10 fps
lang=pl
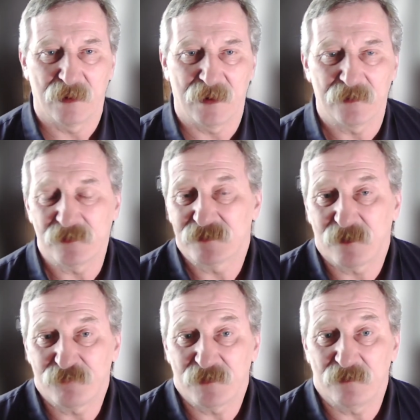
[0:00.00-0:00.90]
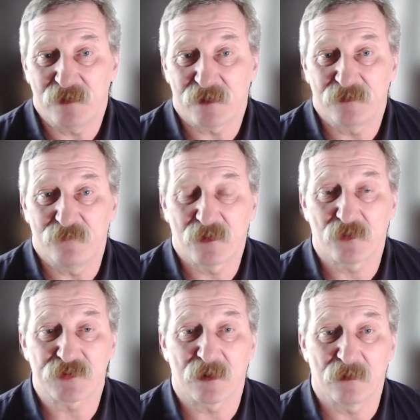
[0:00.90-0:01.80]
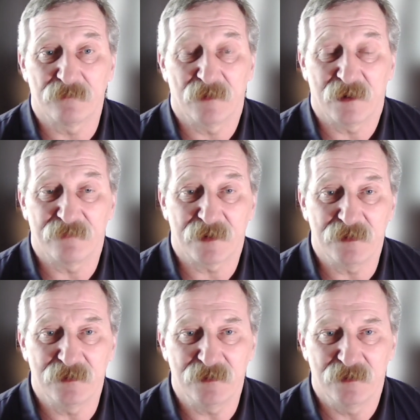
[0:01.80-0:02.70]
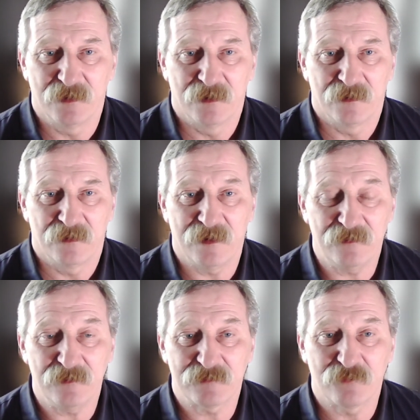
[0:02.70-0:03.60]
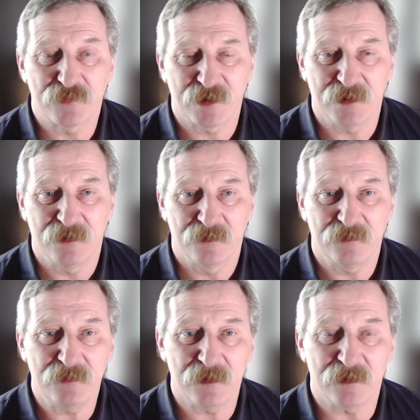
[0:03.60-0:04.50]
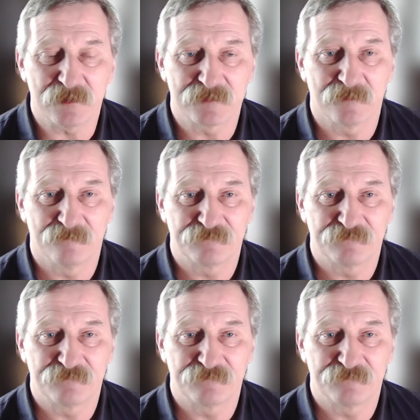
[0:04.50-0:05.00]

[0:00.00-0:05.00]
ale to jest tryb jak gdyby koszarowo-awaryjny, ja nie słyszę nic.